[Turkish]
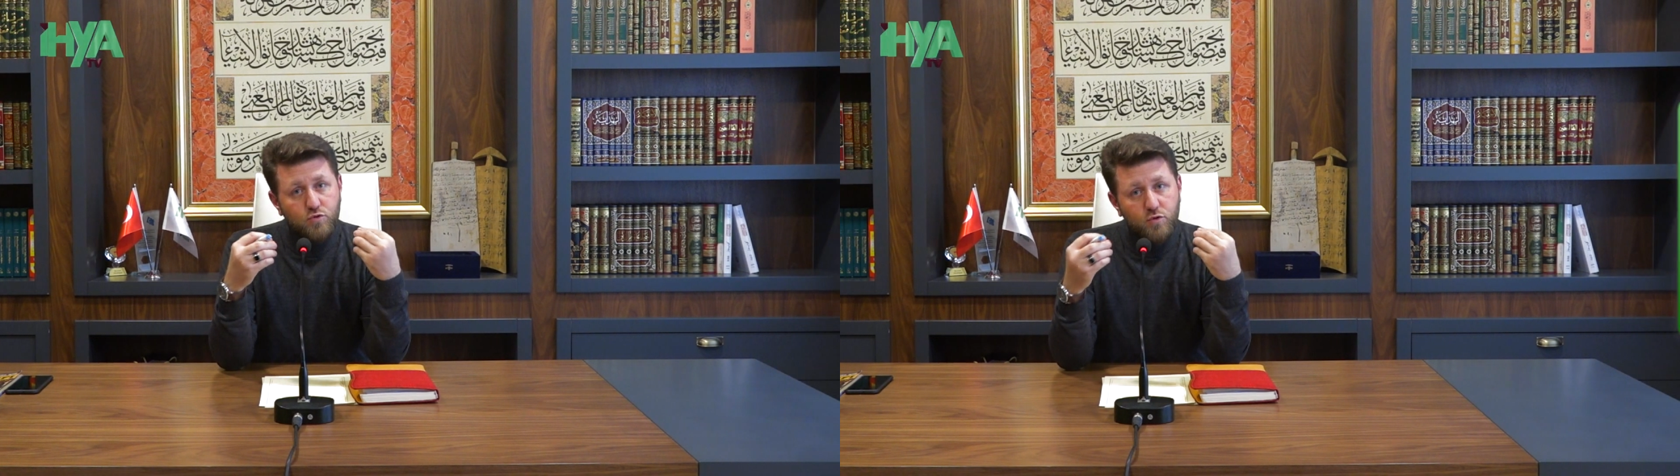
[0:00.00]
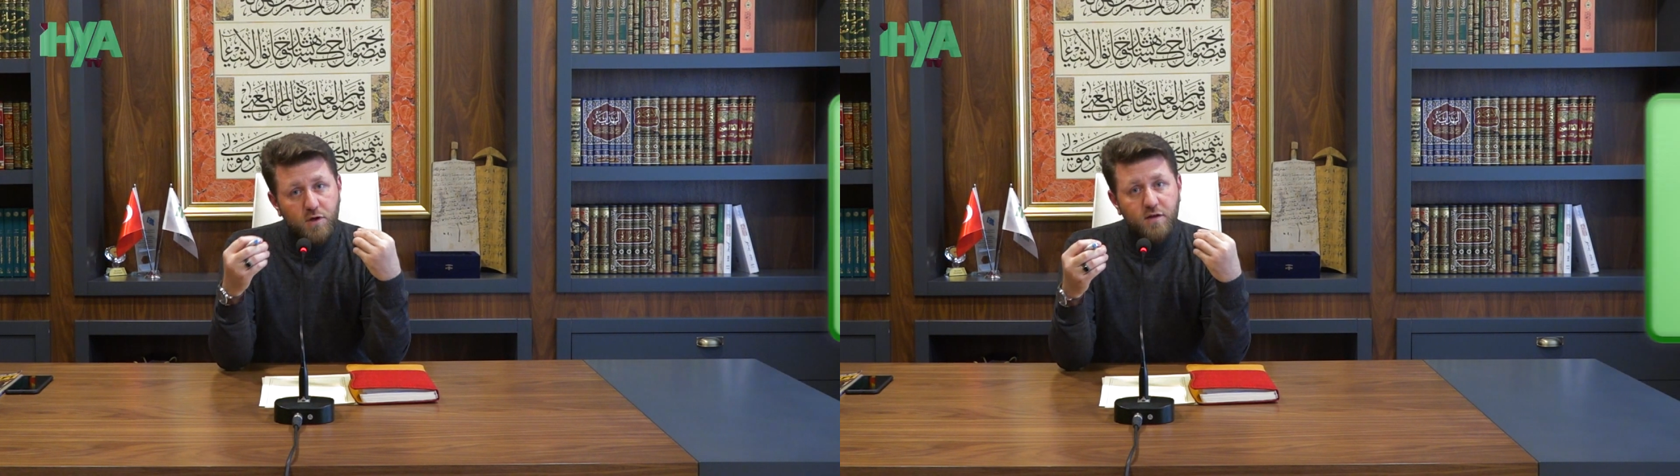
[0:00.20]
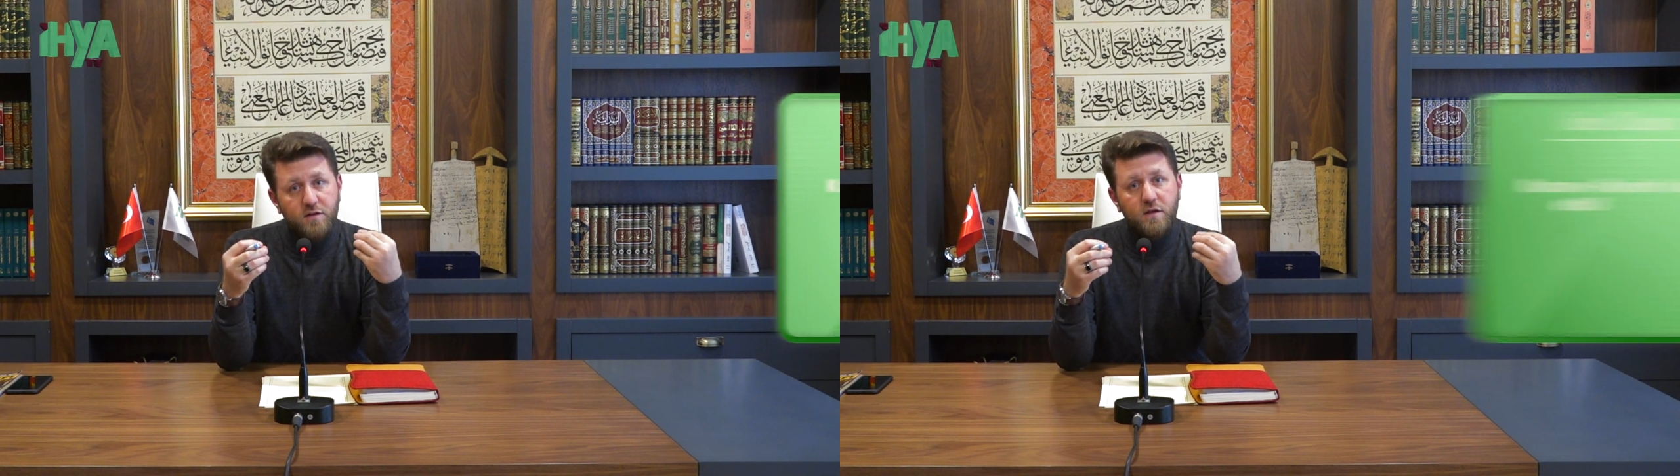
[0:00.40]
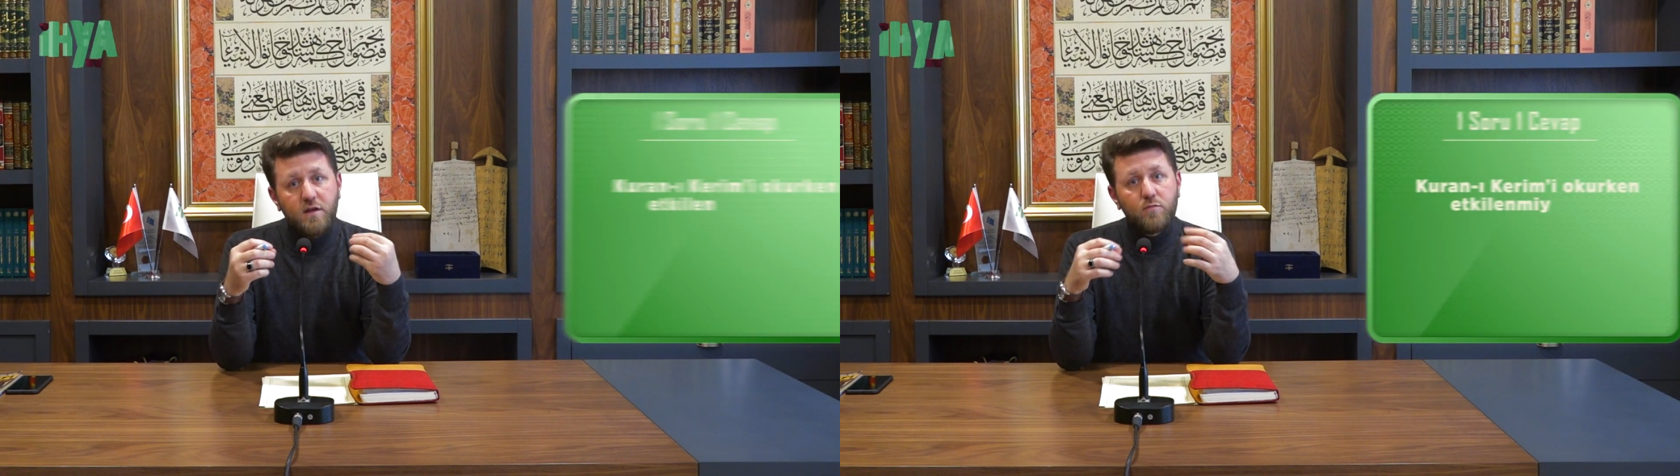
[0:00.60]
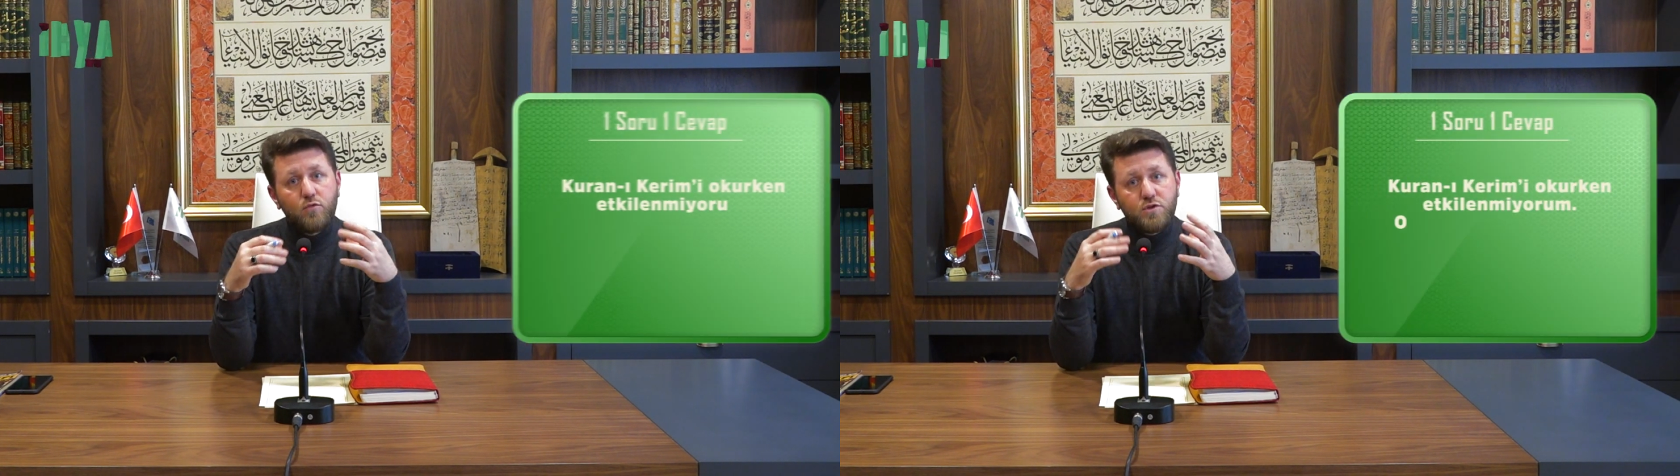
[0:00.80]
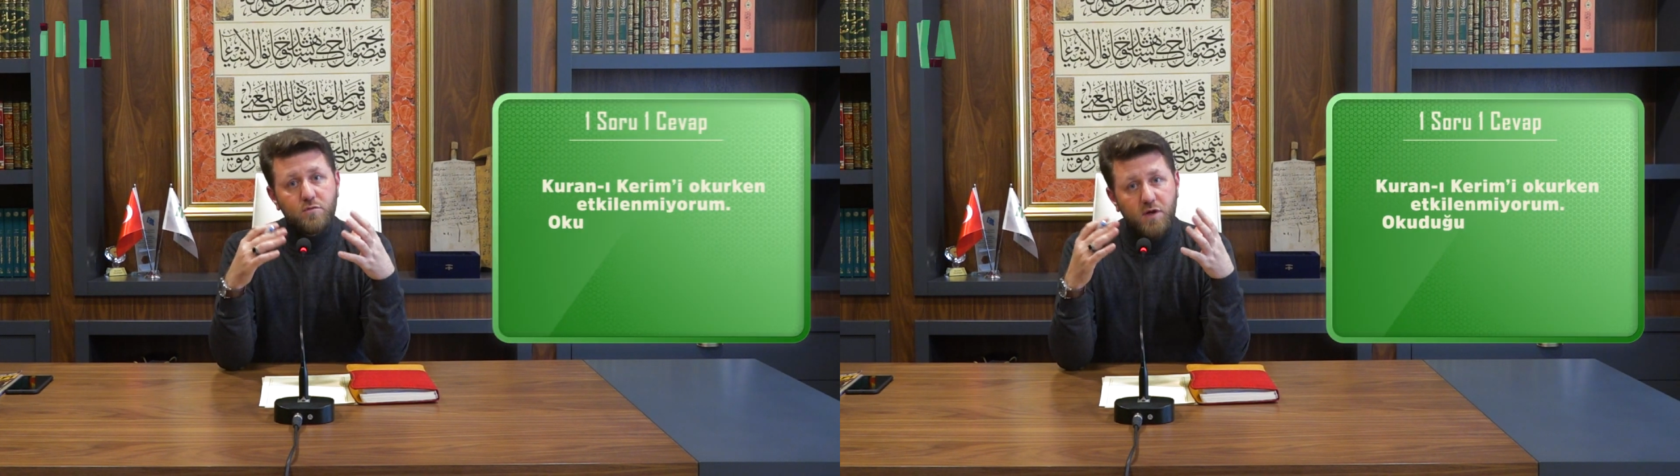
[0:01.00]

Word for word: Kur'an-ı Kerim'i hocam